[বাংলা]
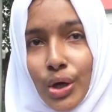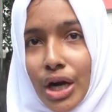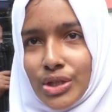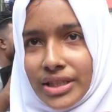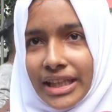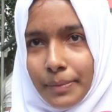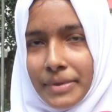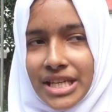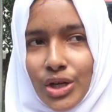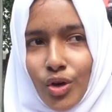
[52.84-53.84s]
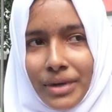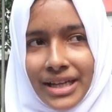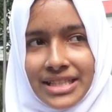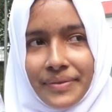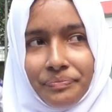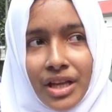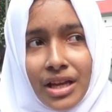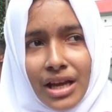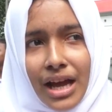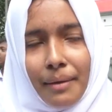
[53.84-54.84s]
সরাসরি দেখতে পাচ্ছি এরকম লেগেছে
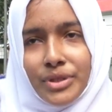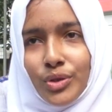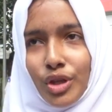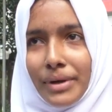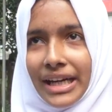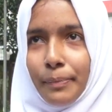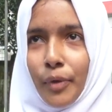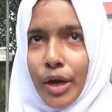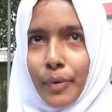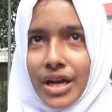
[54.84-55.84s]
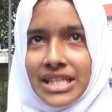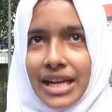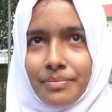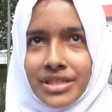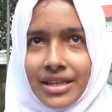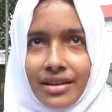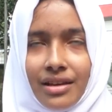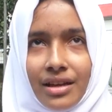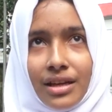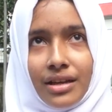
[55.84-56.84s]
আমি ছোটোবেলায় একটা বই পড়েছিলাম যে
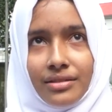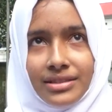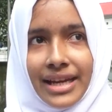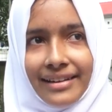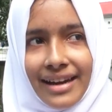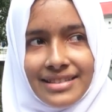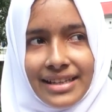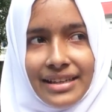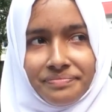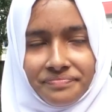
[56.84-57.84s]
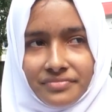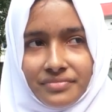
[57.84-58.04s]
শেখ রাসেল